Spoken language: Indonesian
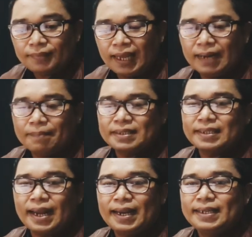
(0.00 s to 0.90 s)
Karena
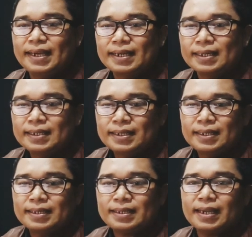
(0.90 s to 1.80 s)
masih ada yang
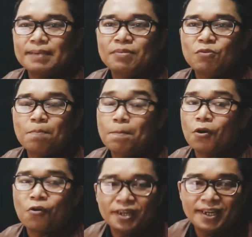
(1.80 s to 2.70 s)
saya belum
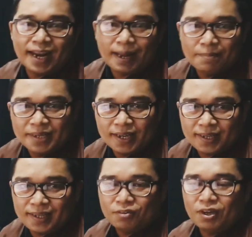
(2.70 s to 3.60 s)
plong di dalamnya
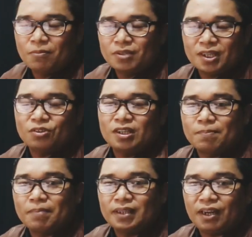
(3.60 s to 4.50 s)
ya walaupun saya sudah
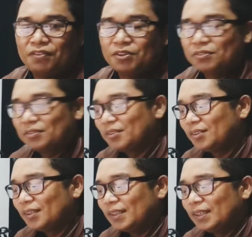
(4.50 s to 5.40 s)
sempat review
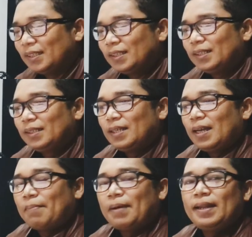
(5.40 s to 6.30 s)

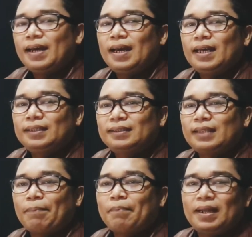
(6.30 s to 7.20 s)
pada
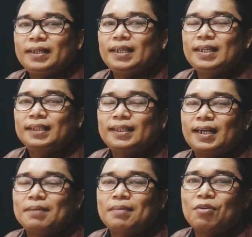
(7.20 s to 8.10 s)
thumbnailnya
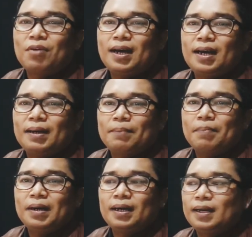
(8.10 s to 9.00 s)
dikatakan bahwa
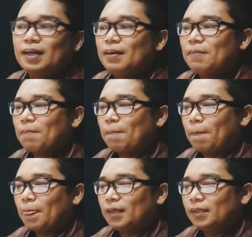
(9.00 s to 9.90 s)
uh,
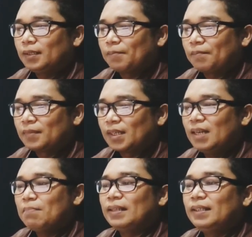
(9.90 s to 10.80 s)

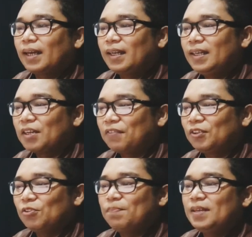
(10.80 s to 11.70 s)
debat dengan leader
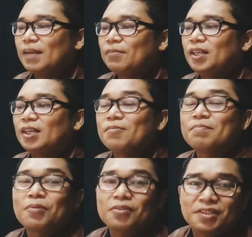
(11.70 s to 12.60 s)
Fitup dan
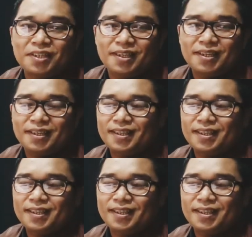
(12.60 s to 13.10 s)
Monegem Ponsi.